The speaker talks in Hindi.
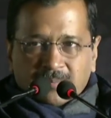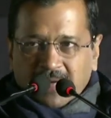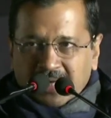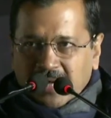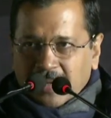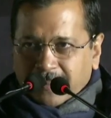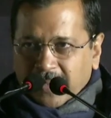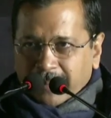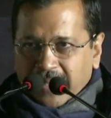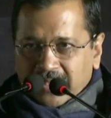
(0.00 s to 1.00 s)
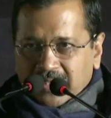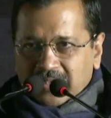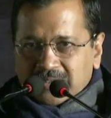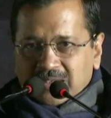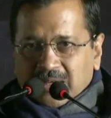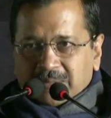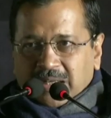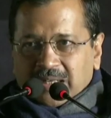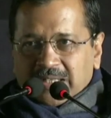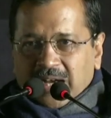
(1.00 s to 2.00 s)
मैंने आपके पानी का इंतजाम
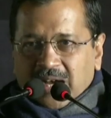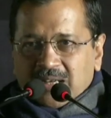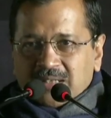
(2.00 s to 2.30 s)
कर लिया